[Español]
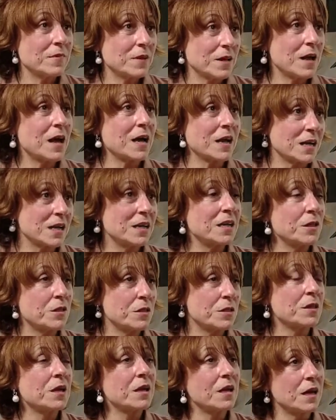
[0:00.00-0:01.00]

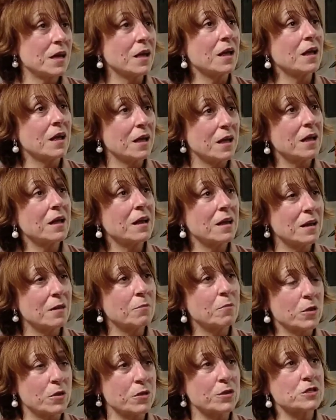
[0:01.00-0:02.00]
agilice el
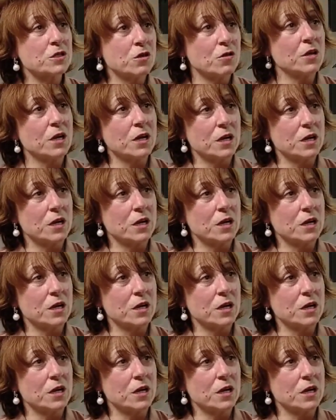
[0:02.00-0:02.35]
proceso de